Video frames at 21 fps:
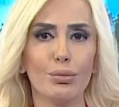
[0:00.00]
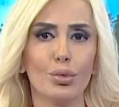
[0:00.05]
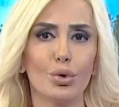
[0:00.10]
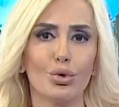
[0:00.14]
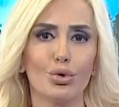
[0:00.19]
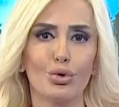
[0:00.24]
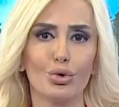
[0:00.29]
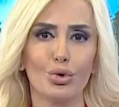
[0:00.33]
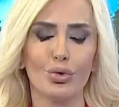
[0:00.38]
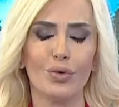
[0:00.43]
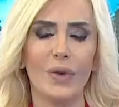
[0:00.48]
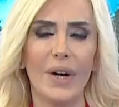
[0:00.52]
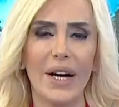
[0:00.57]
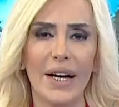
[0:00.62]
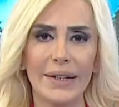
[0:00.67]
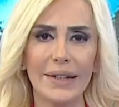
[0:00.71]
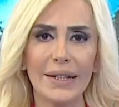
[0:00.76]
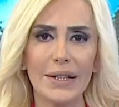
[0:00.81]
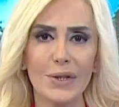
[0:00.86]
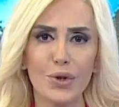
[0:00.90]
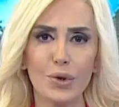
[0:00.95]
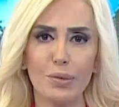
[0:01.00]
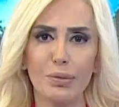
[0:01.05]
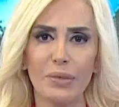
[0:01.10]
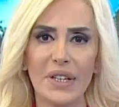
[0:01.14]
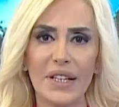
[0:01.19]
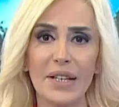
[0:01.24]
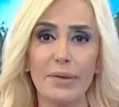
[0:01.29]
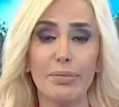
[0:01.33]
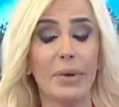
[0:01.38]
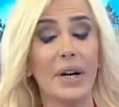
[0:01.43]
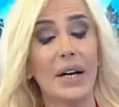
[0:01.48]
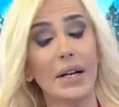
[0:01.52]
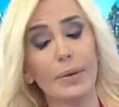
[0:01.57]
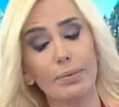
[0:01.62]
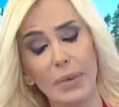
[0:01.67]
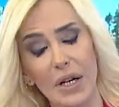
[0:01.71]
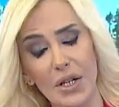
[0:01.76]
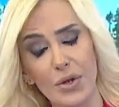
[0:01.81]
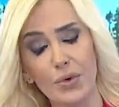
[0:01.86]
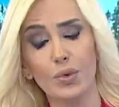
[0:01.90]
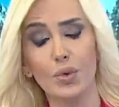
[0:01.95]
bulunduğu vadi için Milli Park
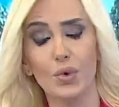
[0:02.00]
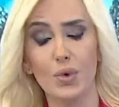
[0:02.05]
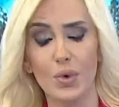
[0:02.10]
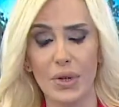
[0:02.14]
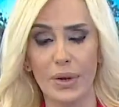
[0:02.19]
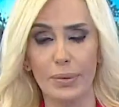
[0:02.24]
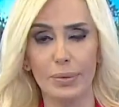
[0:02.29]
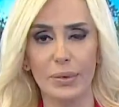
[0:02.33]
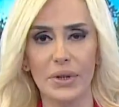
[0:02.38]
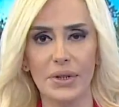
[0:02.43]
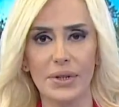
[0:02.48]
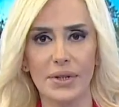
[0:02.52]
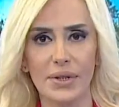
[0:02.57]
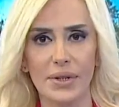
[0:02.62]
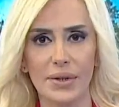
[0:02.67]
başvurusu yapıldı.